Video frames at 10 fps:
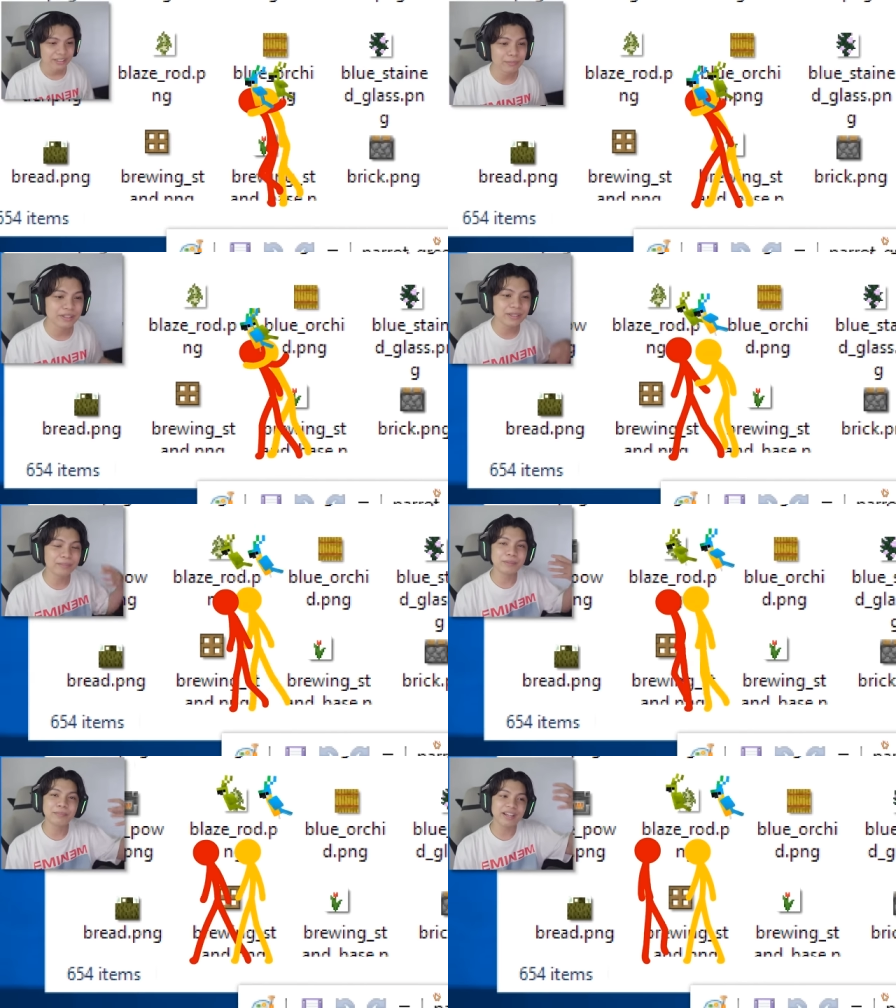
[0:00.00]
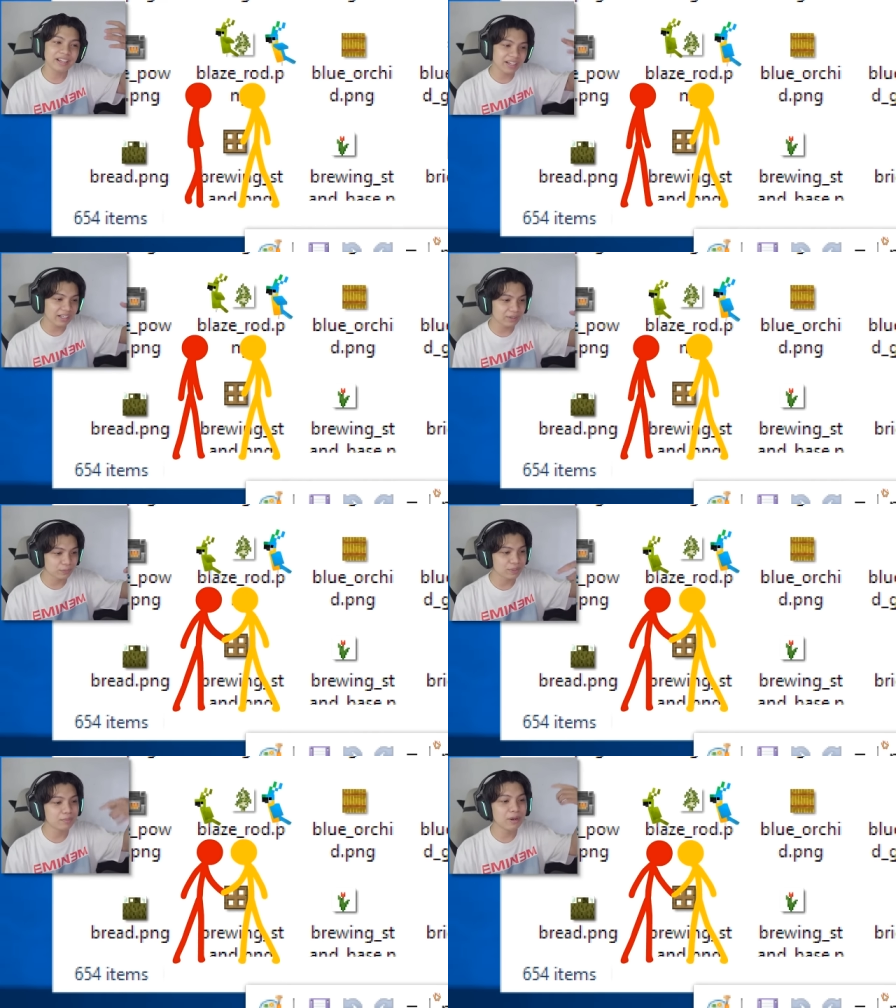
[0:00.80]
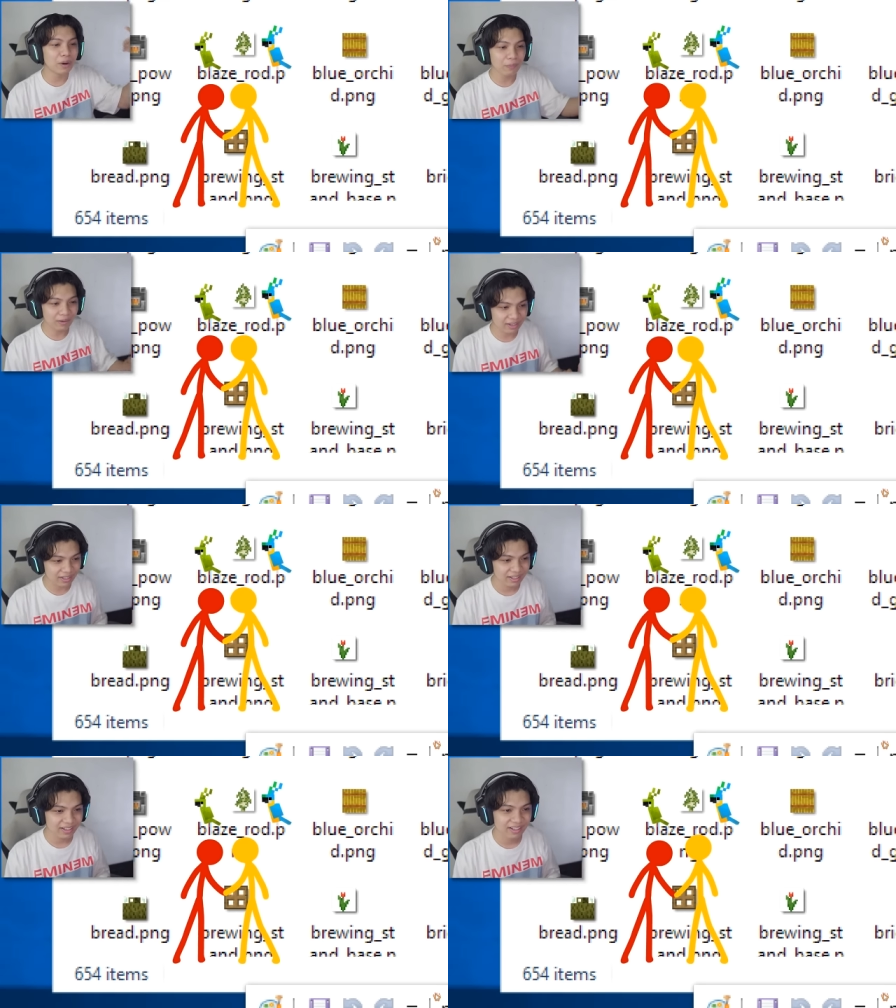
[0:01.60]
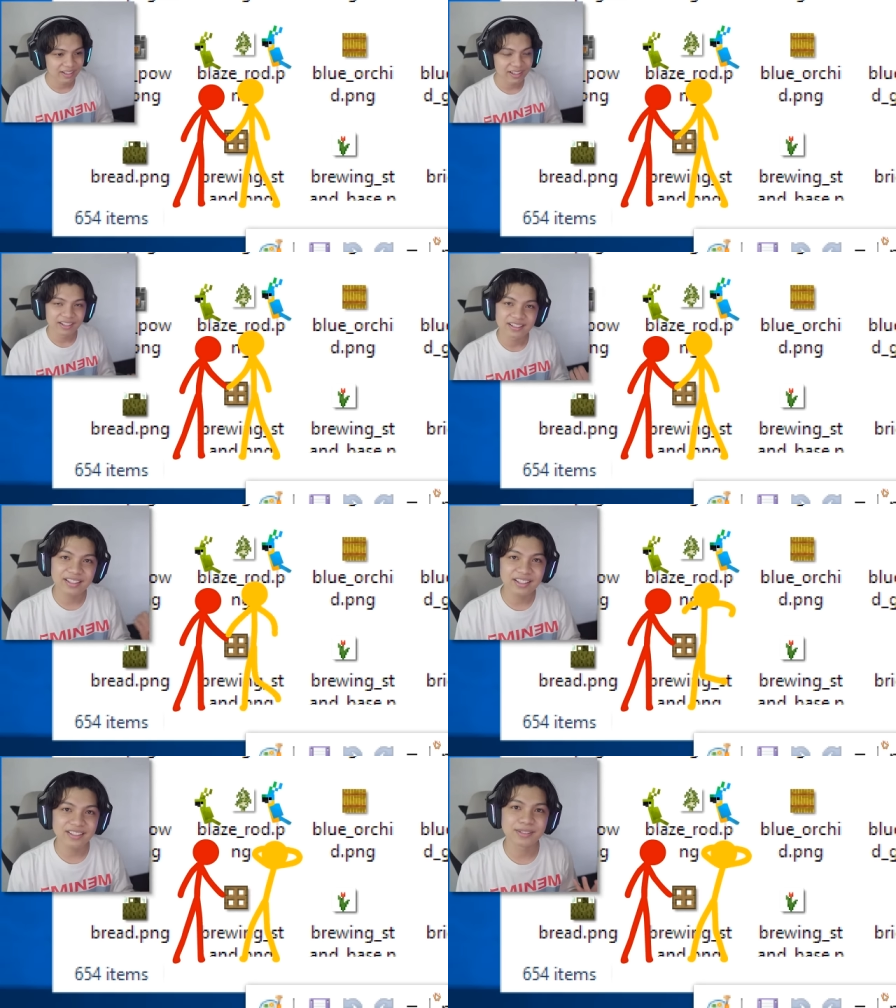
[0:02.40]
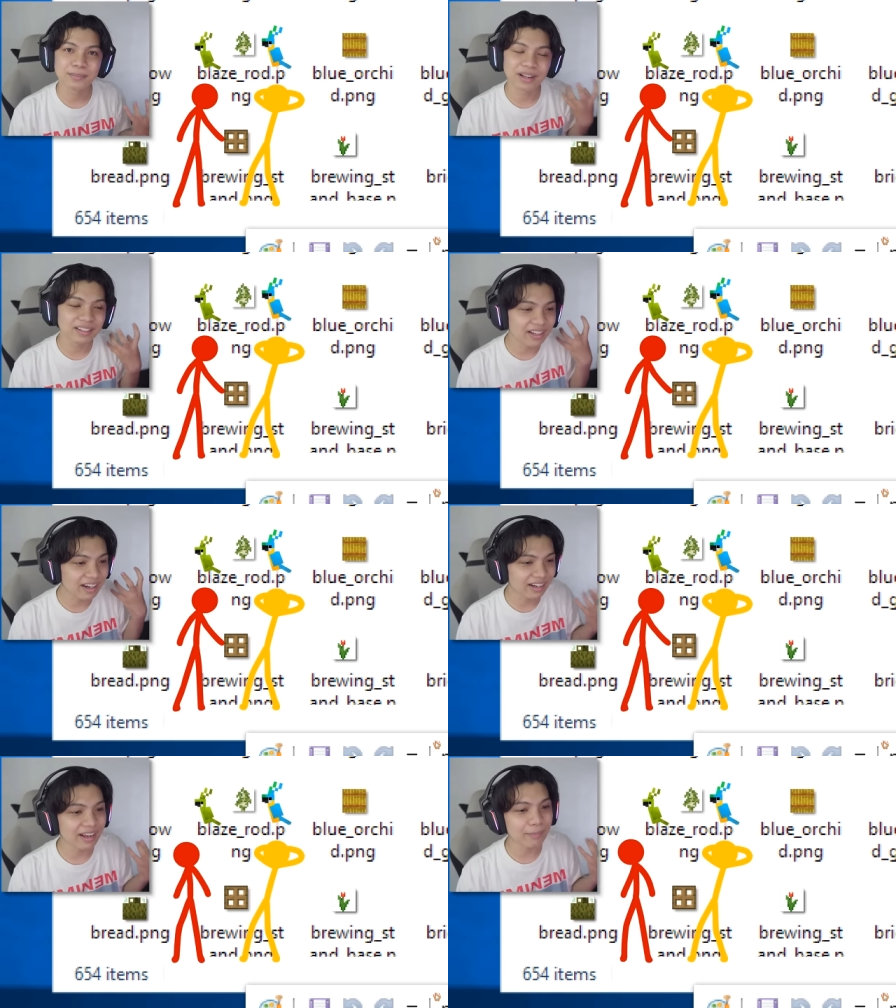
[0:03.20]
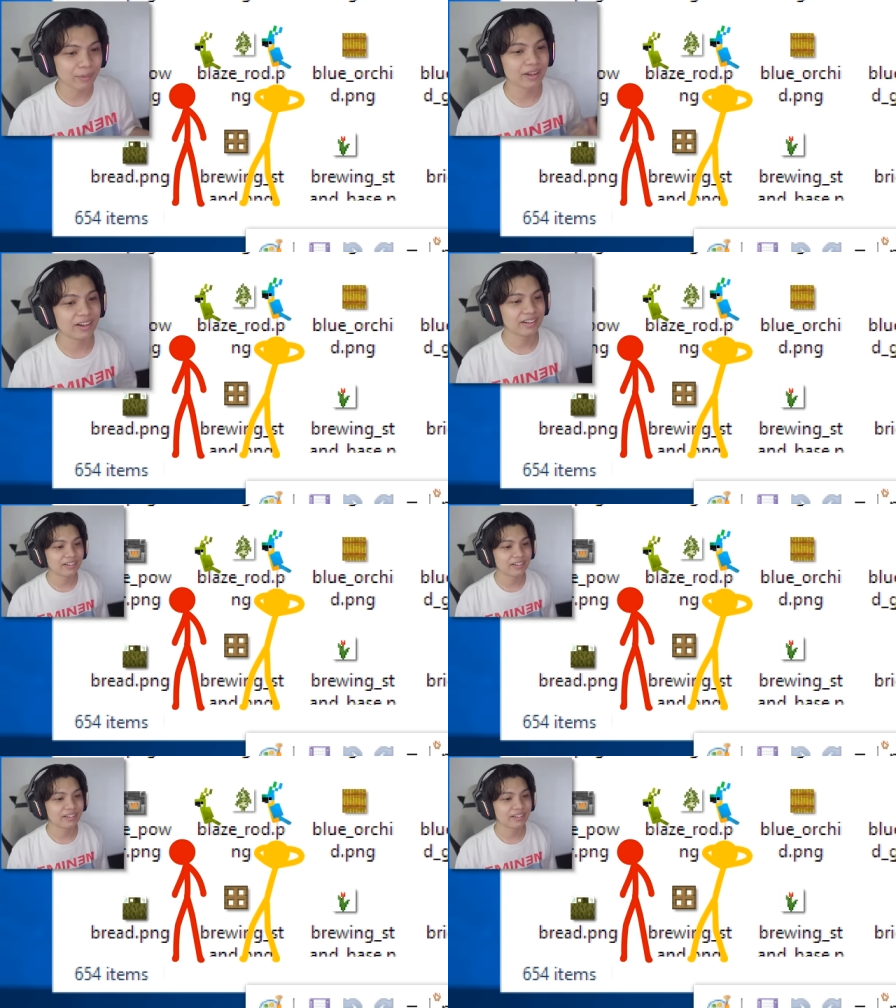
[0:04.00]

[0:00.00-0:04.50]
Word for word: Temen-temen mereka tuh di bawah Lihat seberantakan apa ya.